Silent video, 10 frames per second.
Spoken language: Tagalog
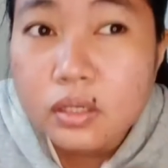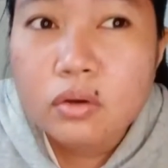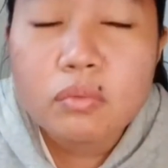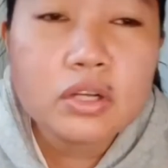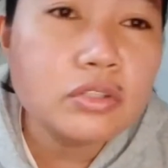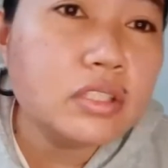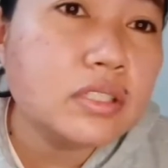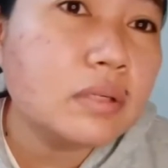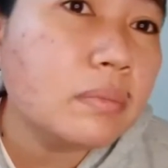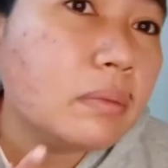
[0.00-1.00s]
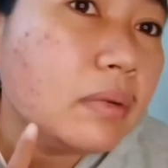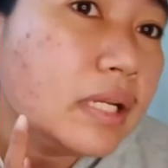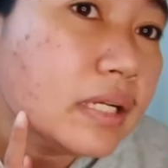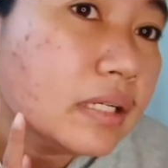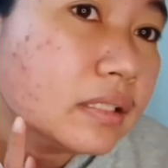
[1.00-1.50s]
Huwag nyo na siya
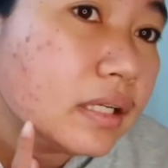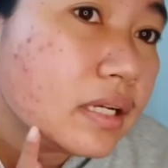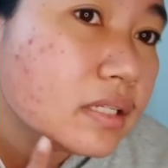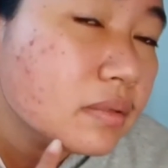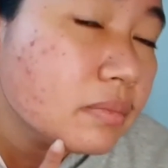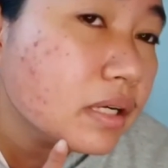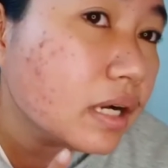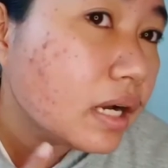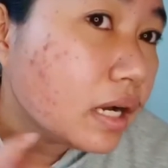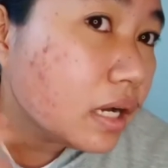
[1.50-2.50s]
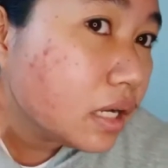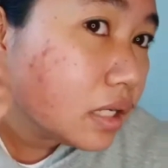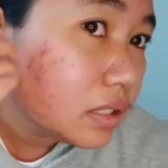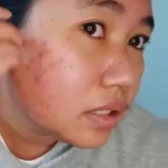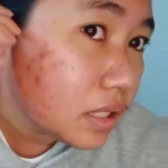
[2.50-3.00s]
babalikan, guys, sa mga
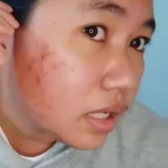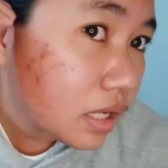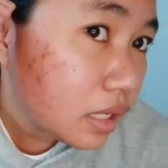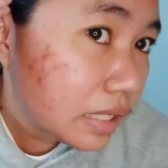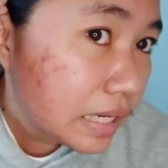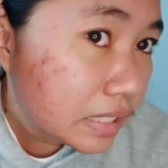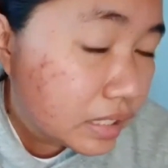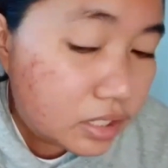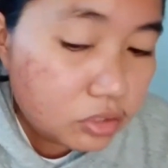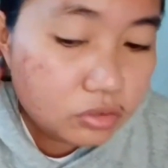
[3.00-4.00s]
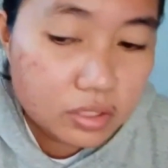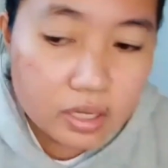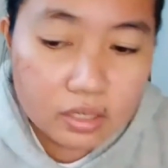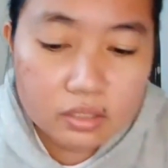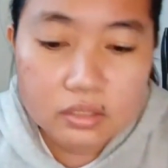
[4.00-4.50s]
nalagyan nyo
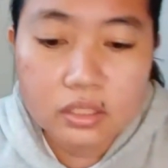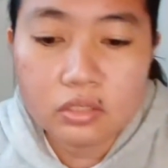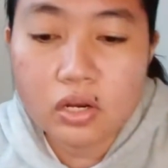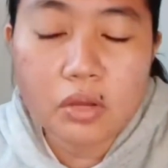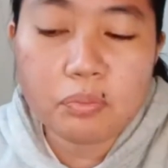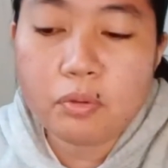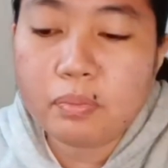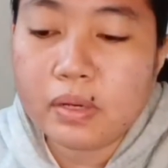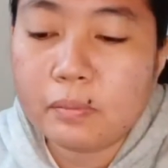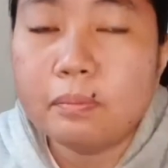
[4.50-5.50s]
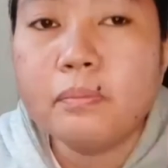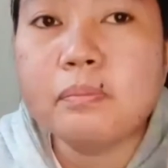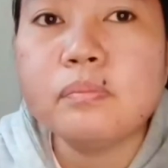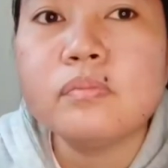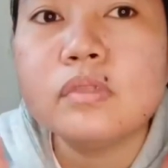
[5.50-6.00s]
na. Ganun lang po pag
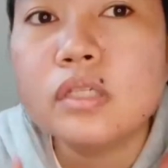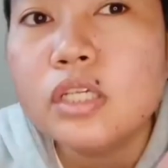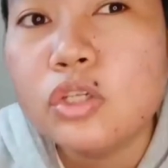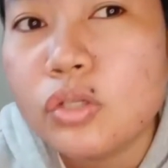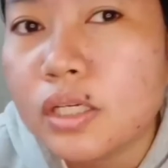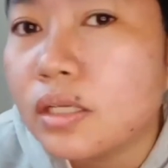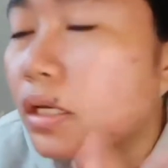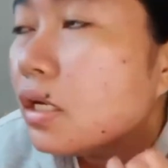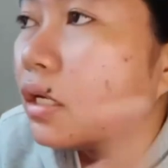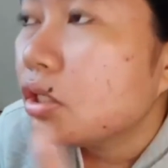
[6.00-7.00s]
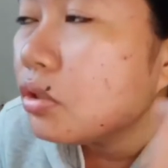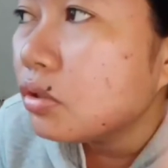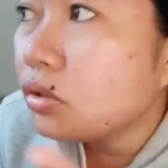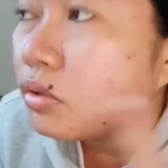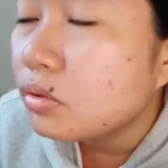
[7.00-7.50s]
you can,
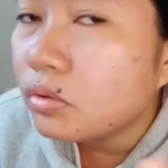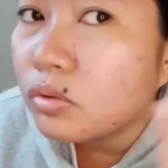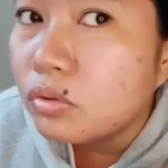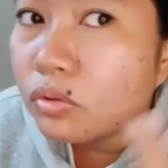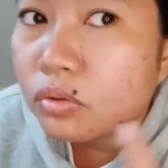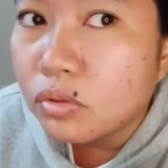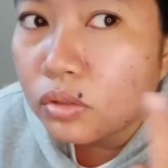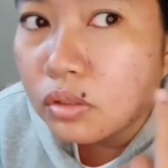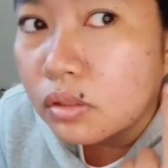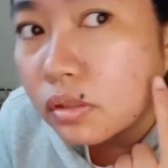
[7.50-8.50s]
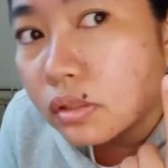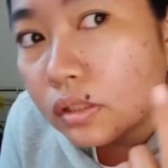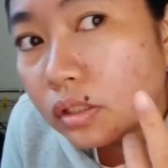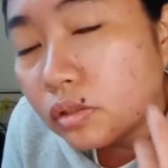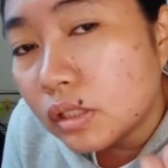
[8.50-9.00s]
you,
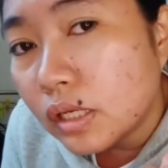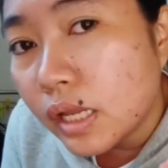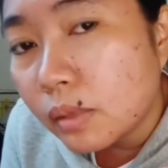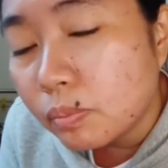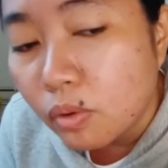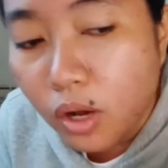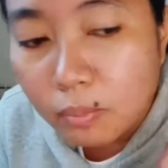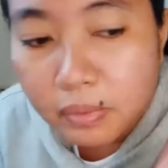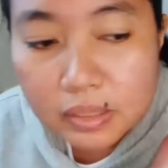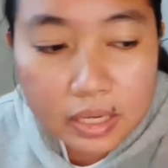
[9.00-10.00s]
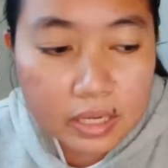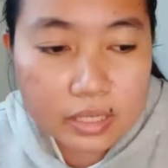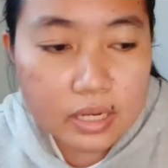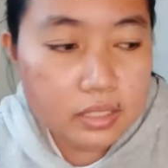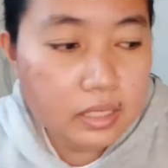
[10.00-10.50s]
Ganun na lang po ang
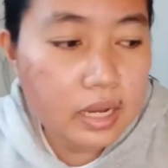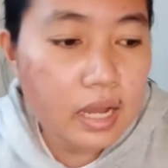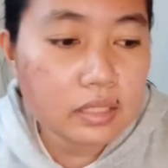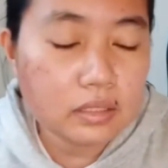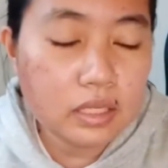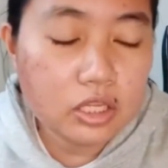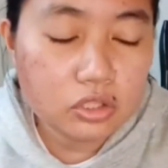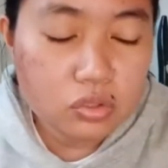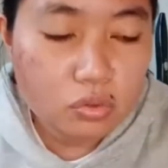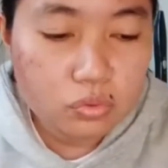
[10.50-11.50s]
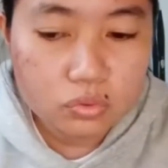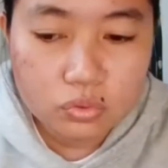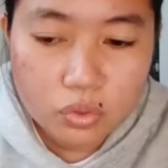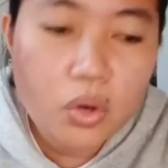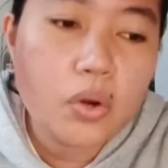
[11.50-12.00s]
paglalagay ng ating
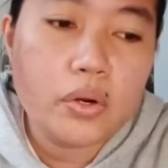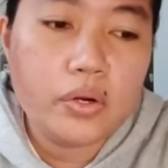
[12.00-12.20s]
toner.